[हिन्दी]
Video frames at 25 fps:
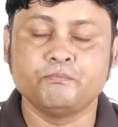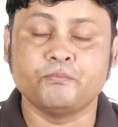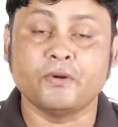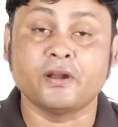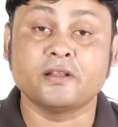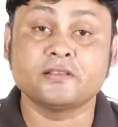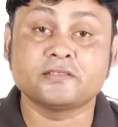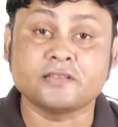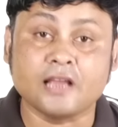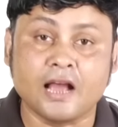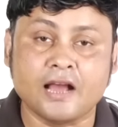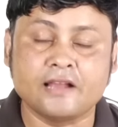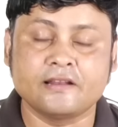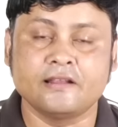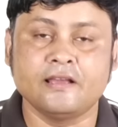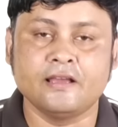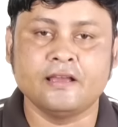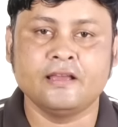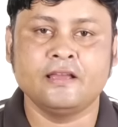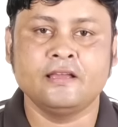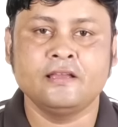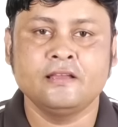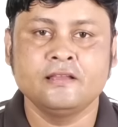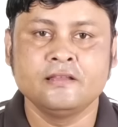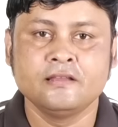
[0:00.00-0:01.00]
परेशान
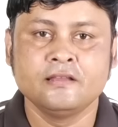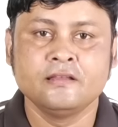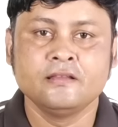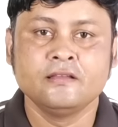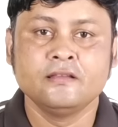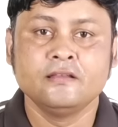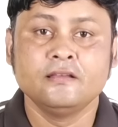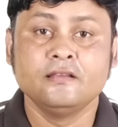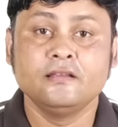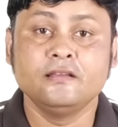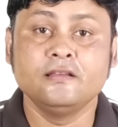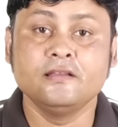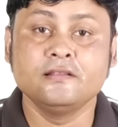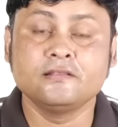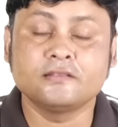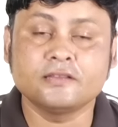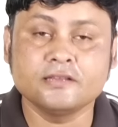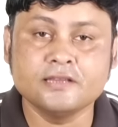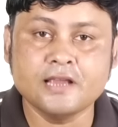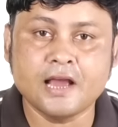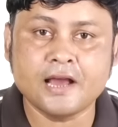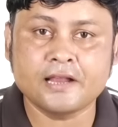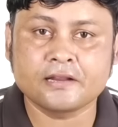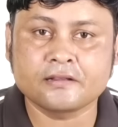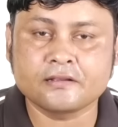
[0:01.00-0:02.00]
हैं
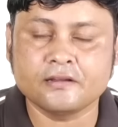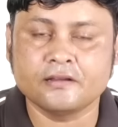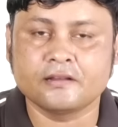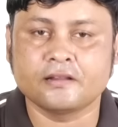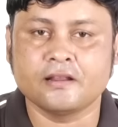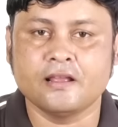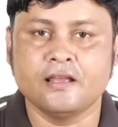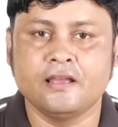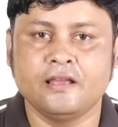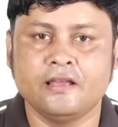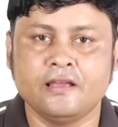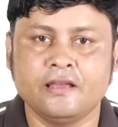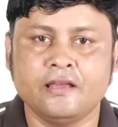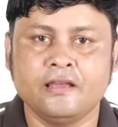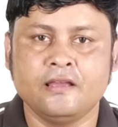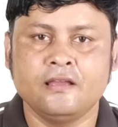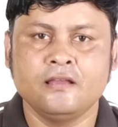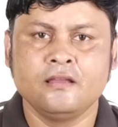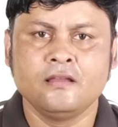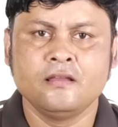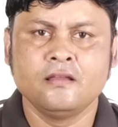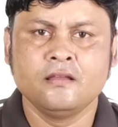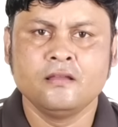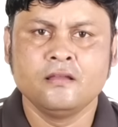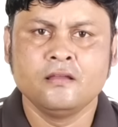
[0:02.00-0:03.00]
इंतजार कर रहे हैं
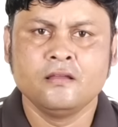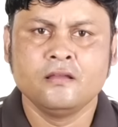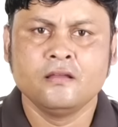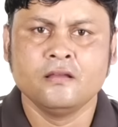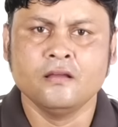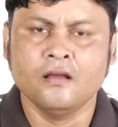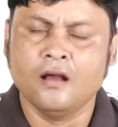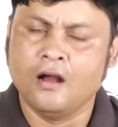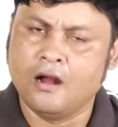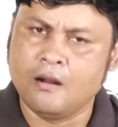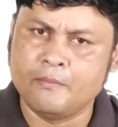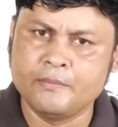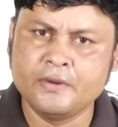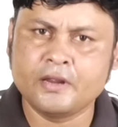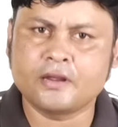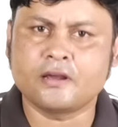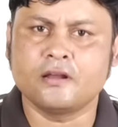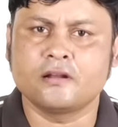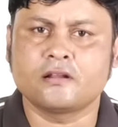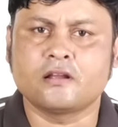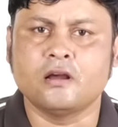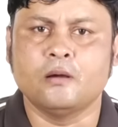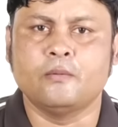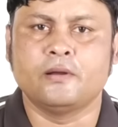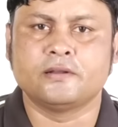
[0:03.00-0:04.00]
हमने
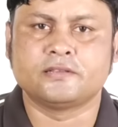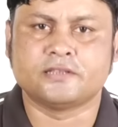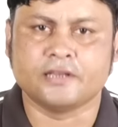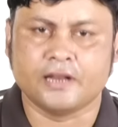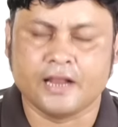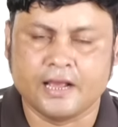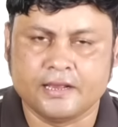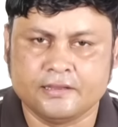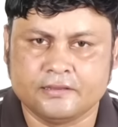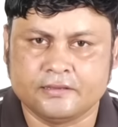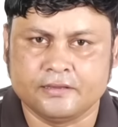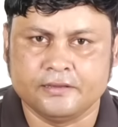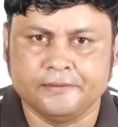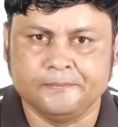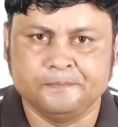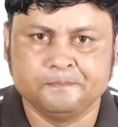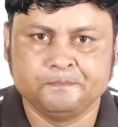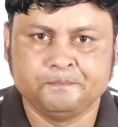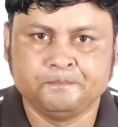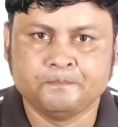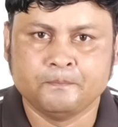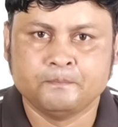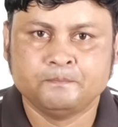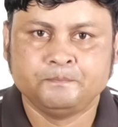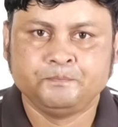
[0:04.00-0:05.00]
कल खबर चलाई थी
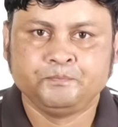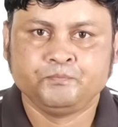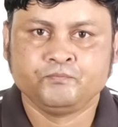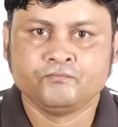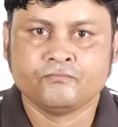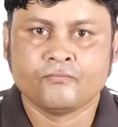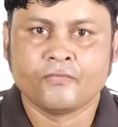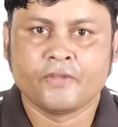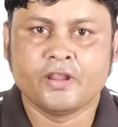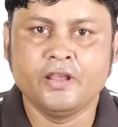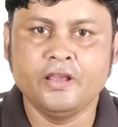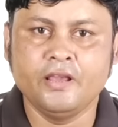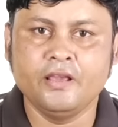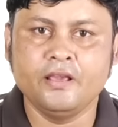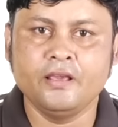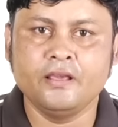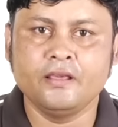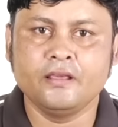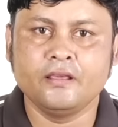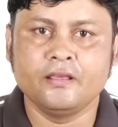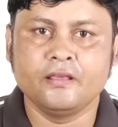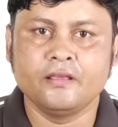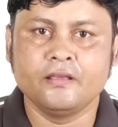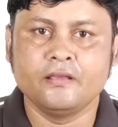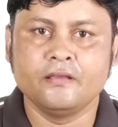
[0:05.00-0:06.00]

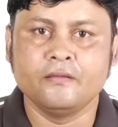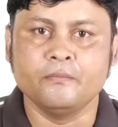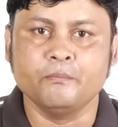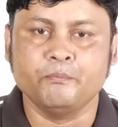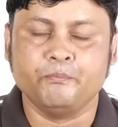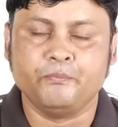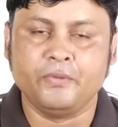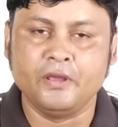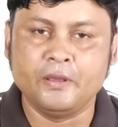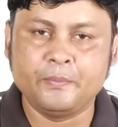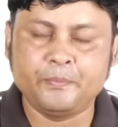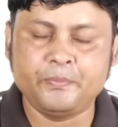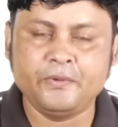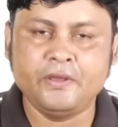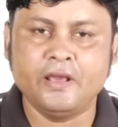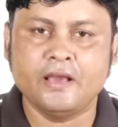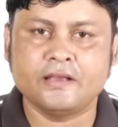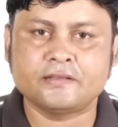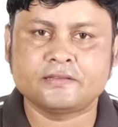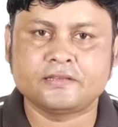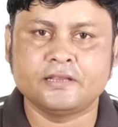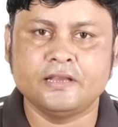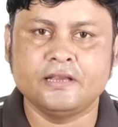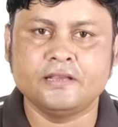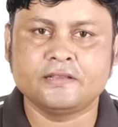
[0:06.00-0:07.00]
कि
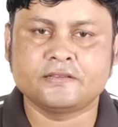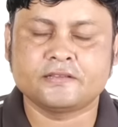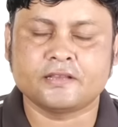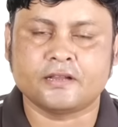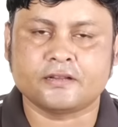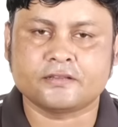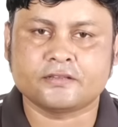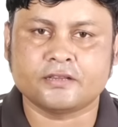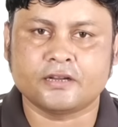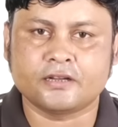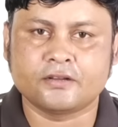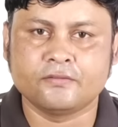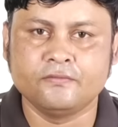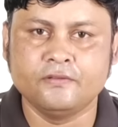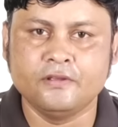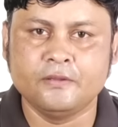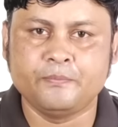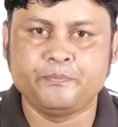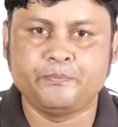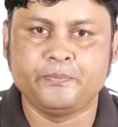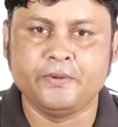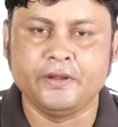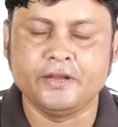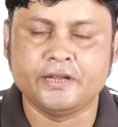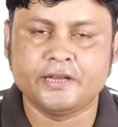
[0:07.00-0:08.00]
बीपीएससी सड़सठवीं
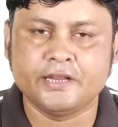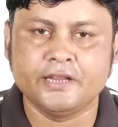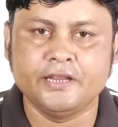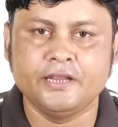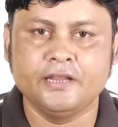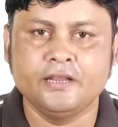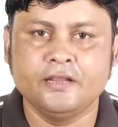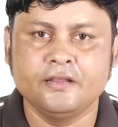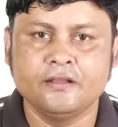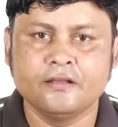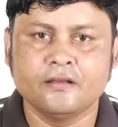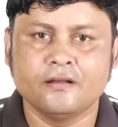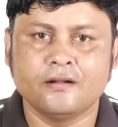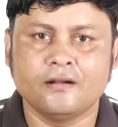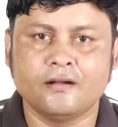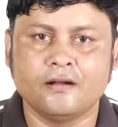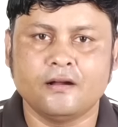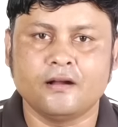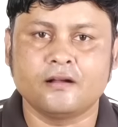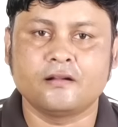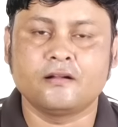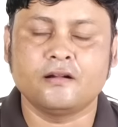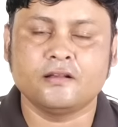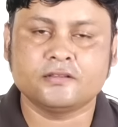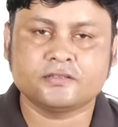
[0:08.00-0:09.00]
पीटी
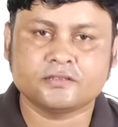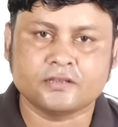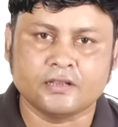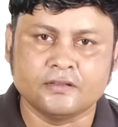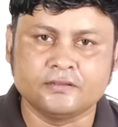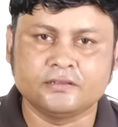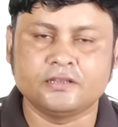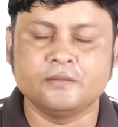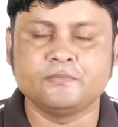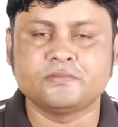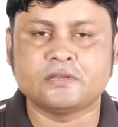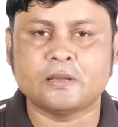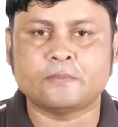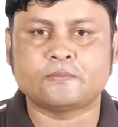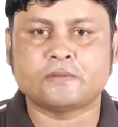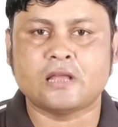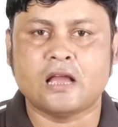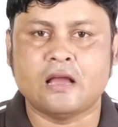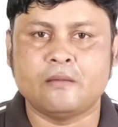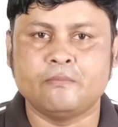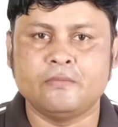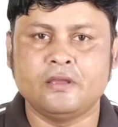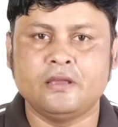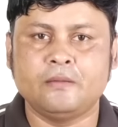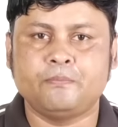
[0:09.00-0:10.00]
अगस्त अंतिम
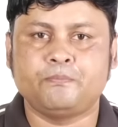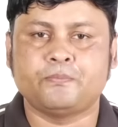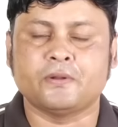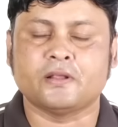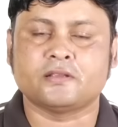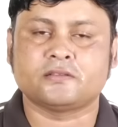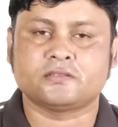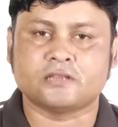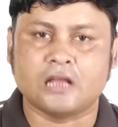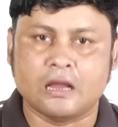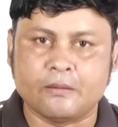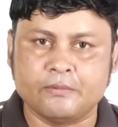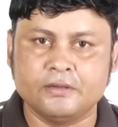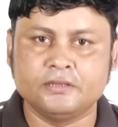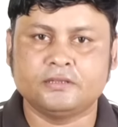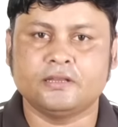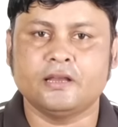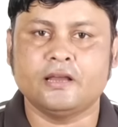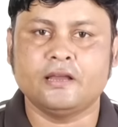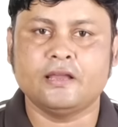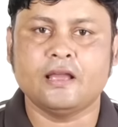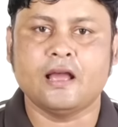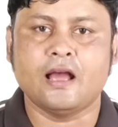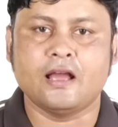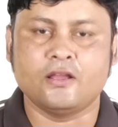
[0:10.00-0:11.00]
सप्ताह में
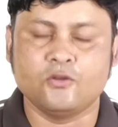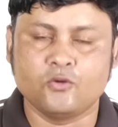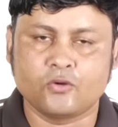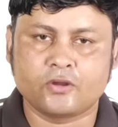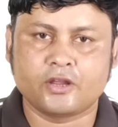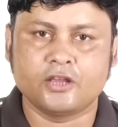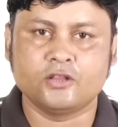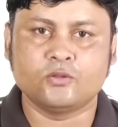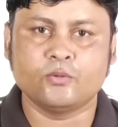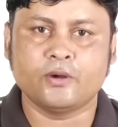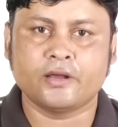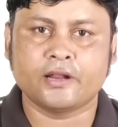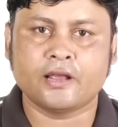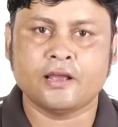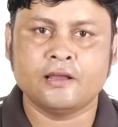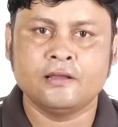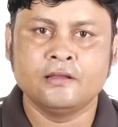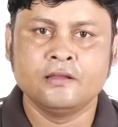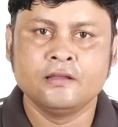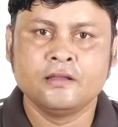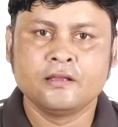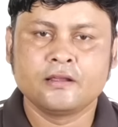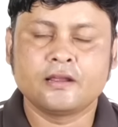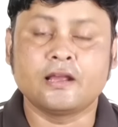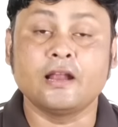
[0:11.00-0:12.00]
प्रस्तावित है आयोग के द्वारा
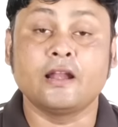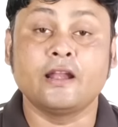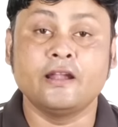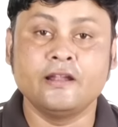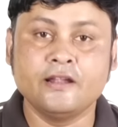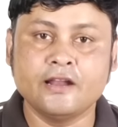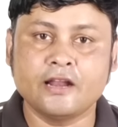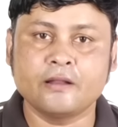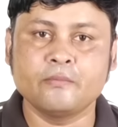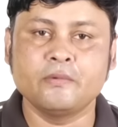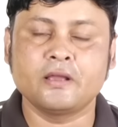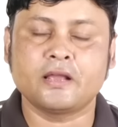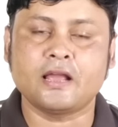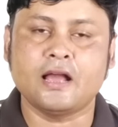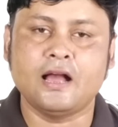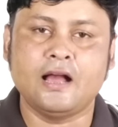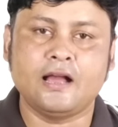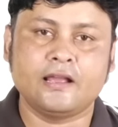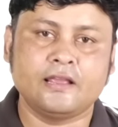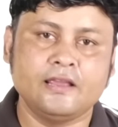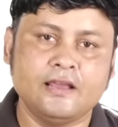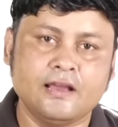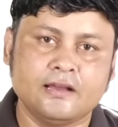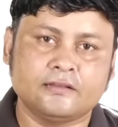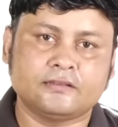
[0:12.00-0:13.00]
कैलेंडर में
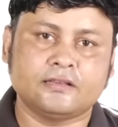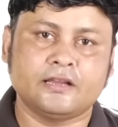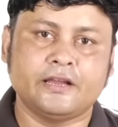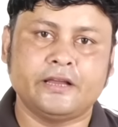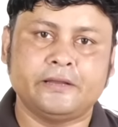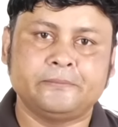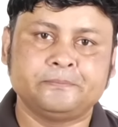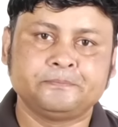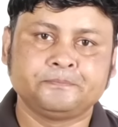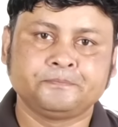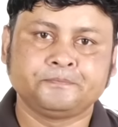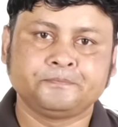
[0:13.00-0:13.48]
कहा गया था